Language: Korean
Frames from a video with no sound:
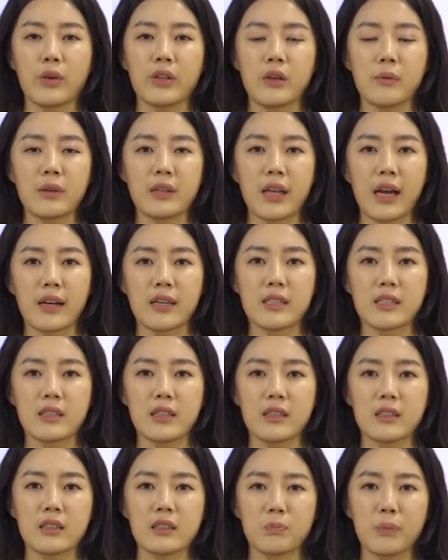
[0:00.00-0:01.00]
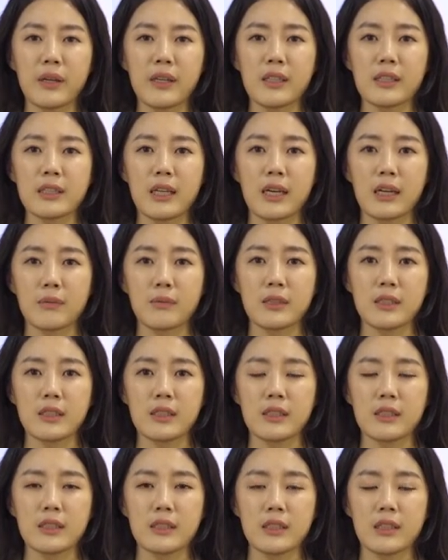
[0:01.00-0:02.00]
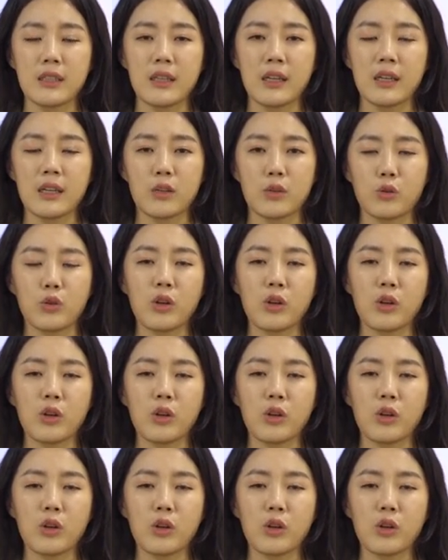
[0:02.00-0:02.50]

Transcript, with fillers: 왜냐하면 당시에는 스페인 사람들이